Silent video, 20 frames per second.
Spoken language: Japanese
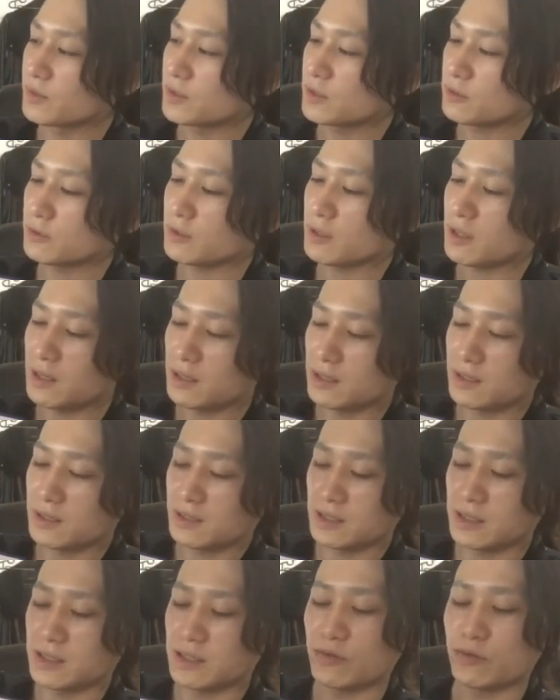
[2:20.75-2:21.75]
ていうのが、
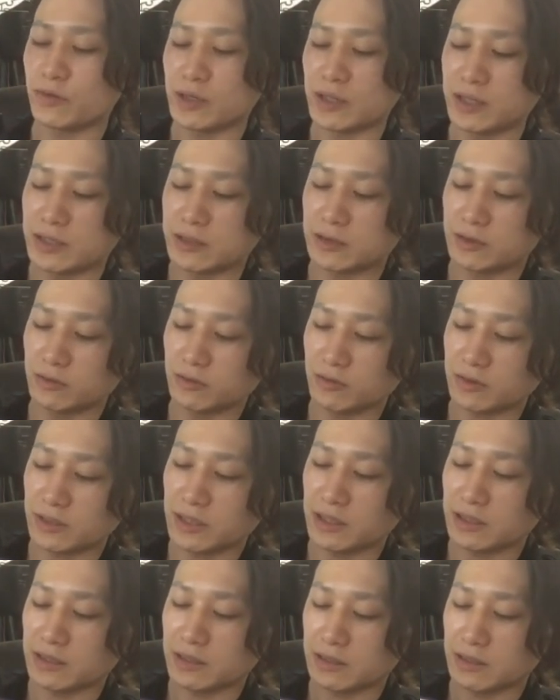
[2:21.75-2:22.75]
えー、ファイルの
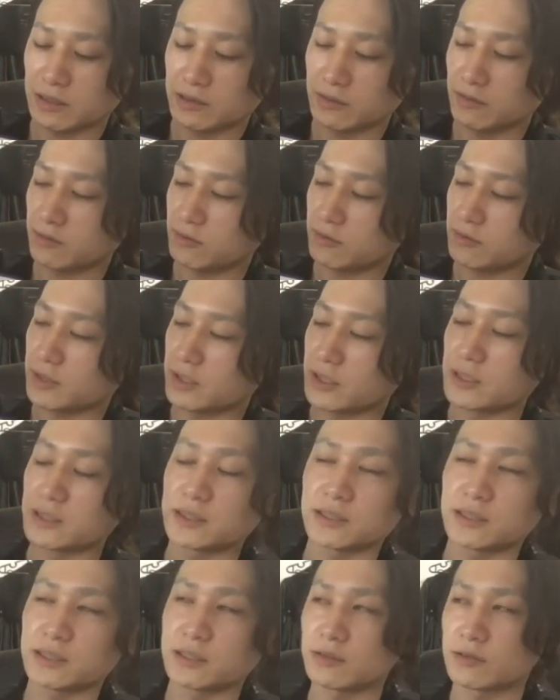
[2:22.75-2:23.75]
権限の
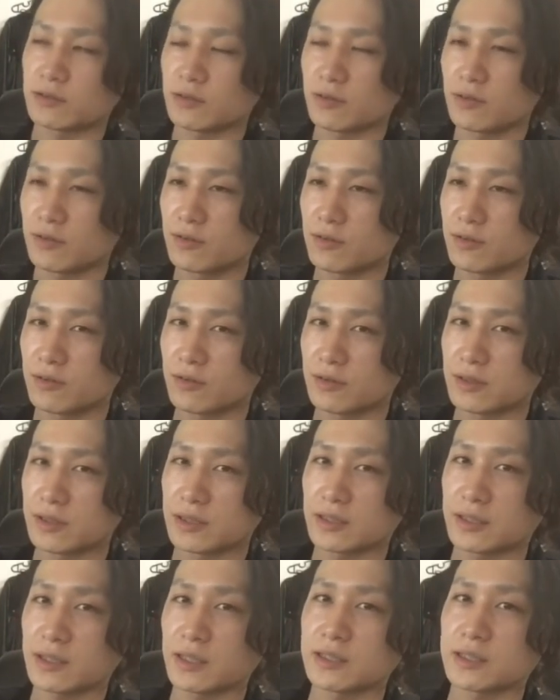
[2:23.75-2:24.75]
エーシーエル と
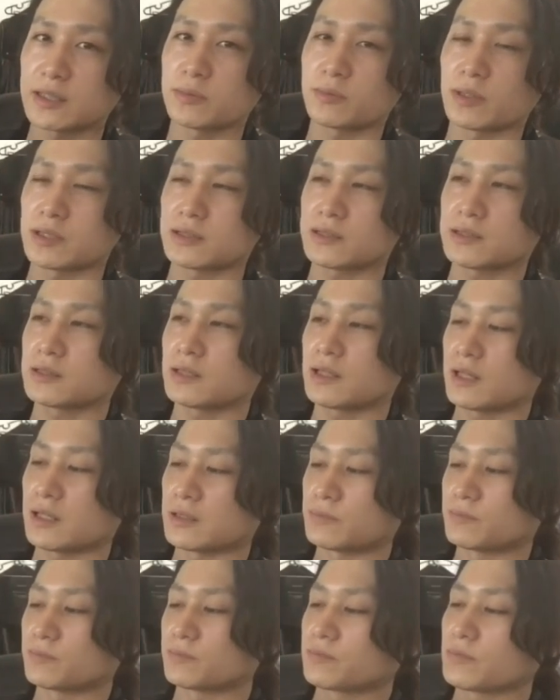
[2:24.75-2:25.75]
言ったりします。は
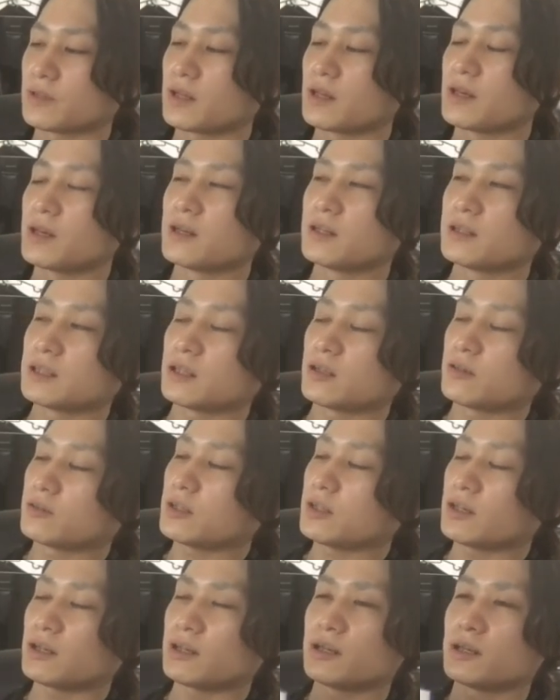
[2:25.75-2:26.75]
い。なの
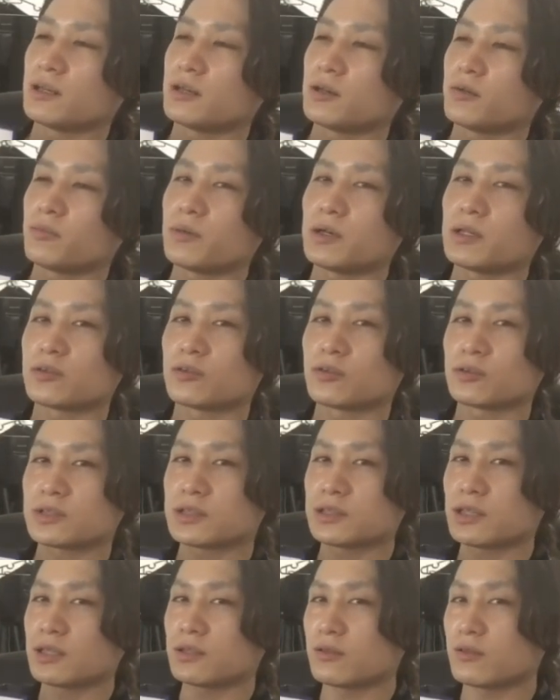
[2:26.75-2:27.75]
で、まあ、ど
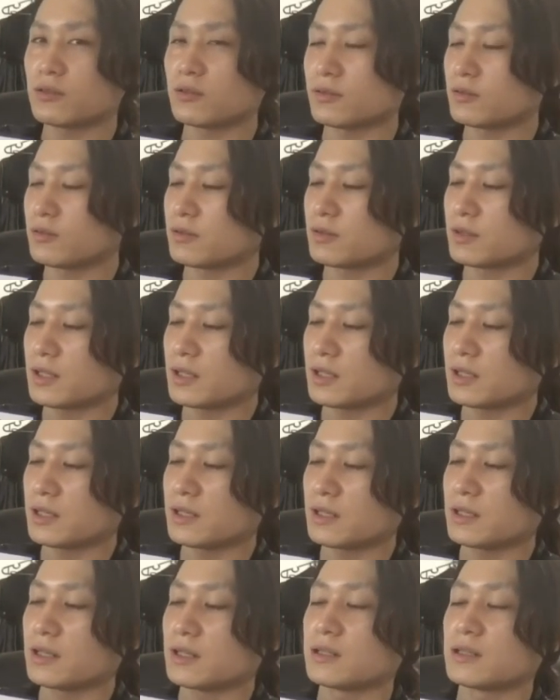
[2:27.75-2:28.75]
ちらの、
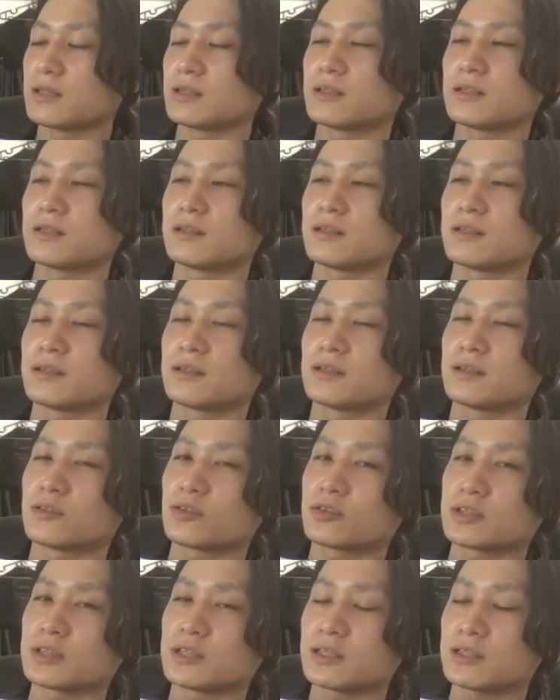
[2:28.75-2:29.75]
えー、
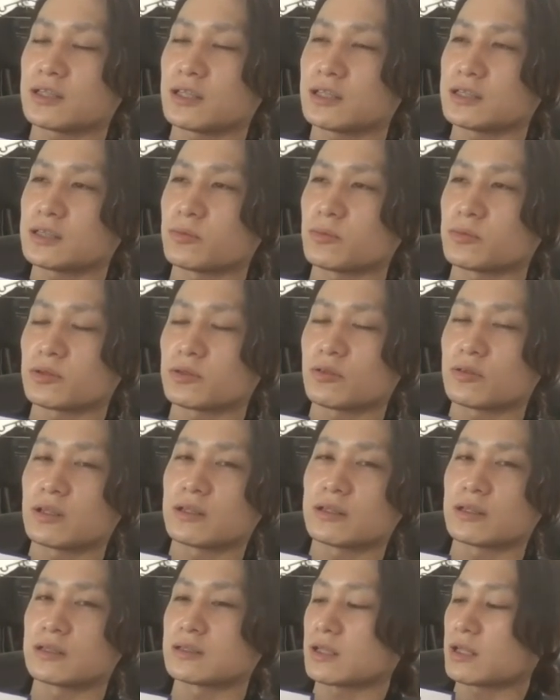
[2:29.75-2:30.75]
どちらに対してもそう
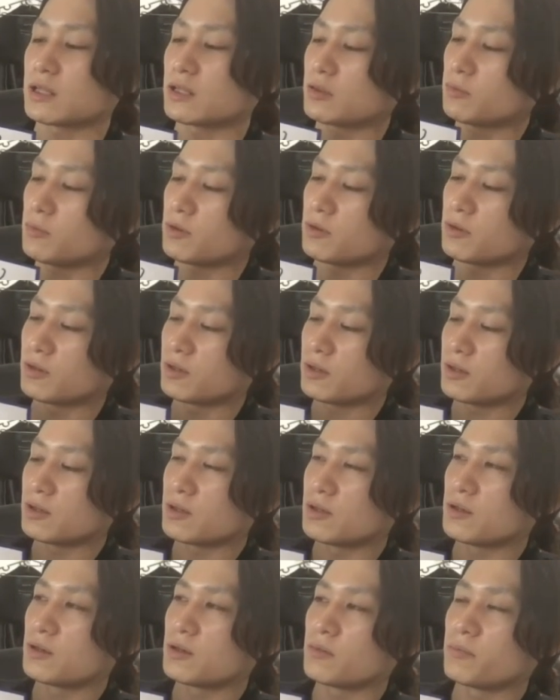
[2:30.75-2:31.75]
なんですけれども、
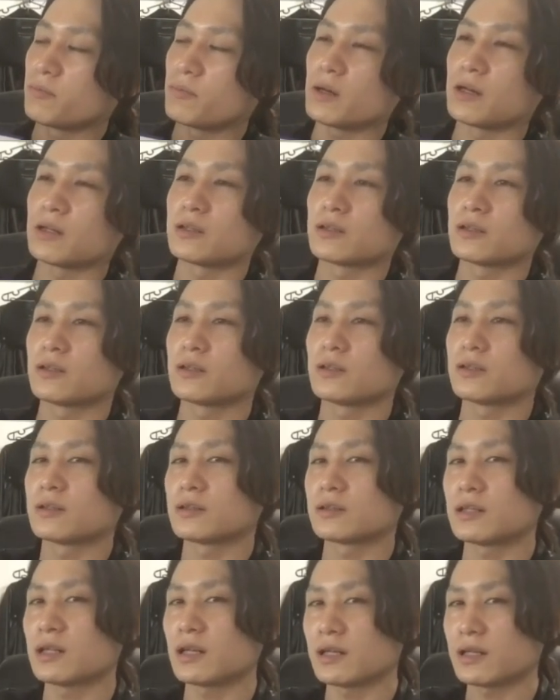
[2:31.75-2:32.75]
まあ、
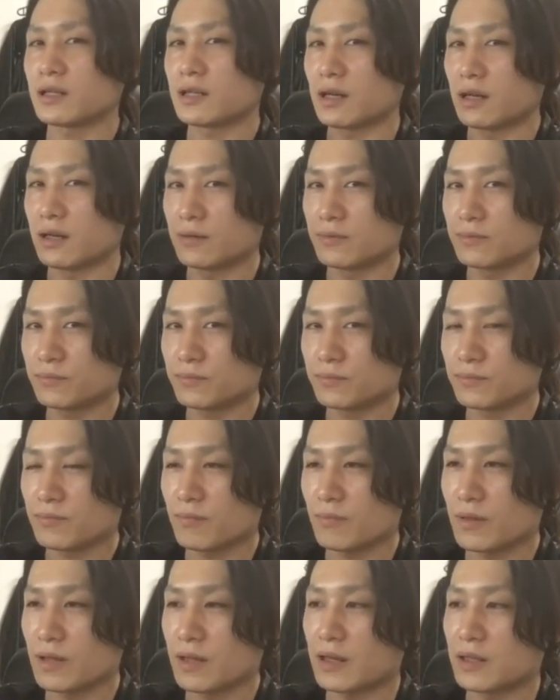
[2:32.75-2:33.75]
誰が、
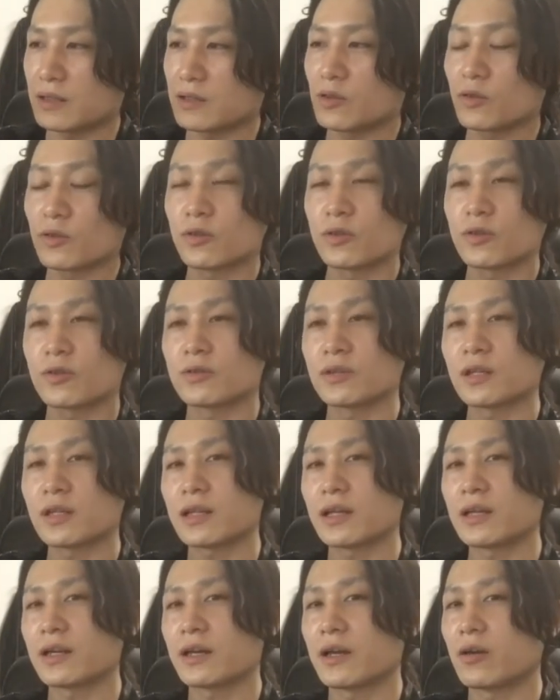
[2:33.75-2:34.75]
えー、どのような
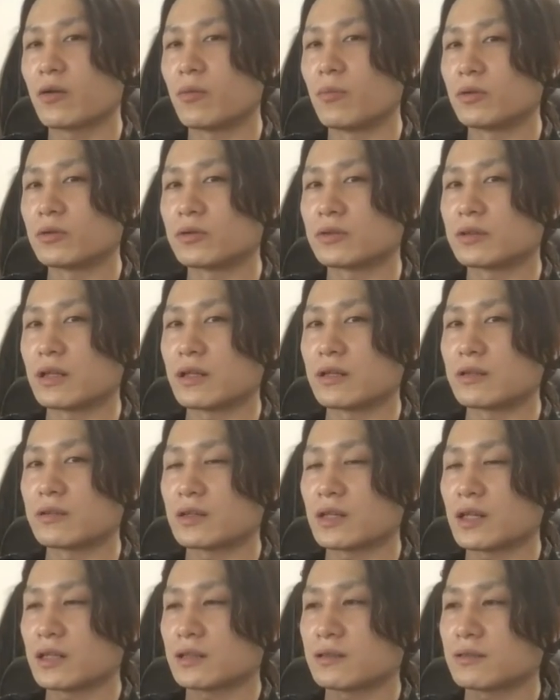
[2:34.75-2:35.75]
権限を持ってい
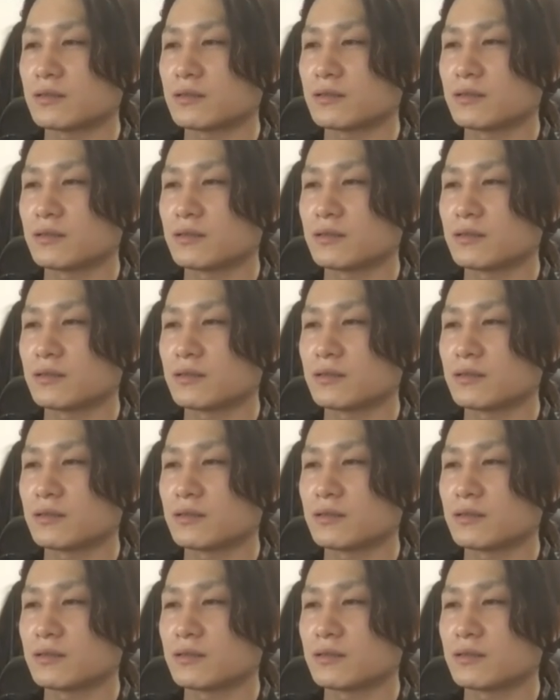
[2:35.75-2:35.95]
るか、